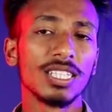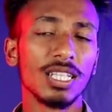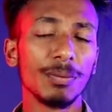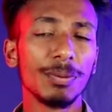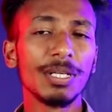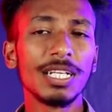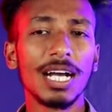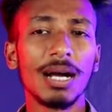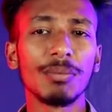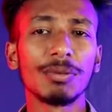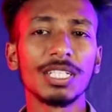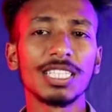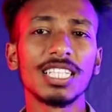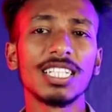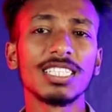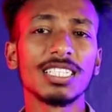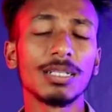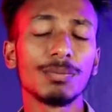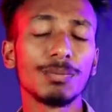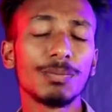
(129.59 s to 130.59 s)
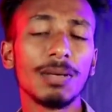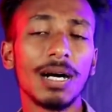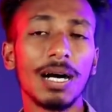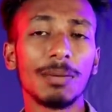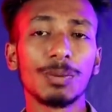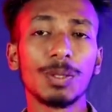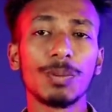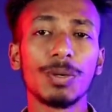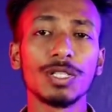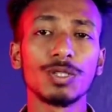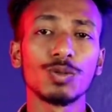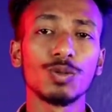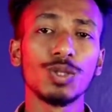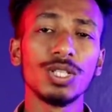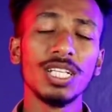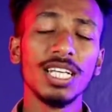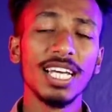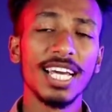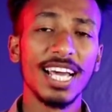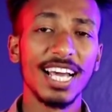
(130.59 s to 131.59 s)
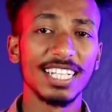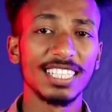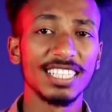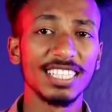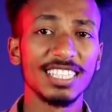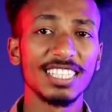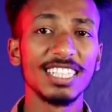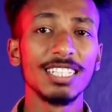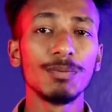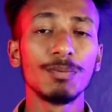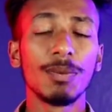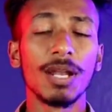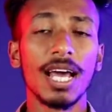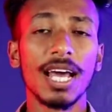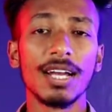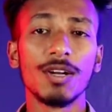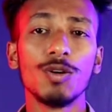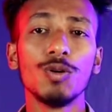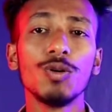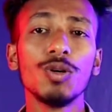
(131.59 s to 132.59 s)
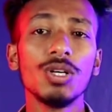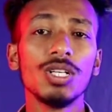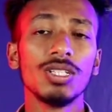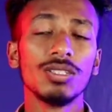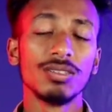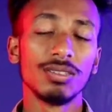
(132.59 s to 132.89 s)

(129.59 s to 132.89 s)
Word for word: तभी काम करता है जब आपके पास कोई एग्जिस्टिंग प्लान हो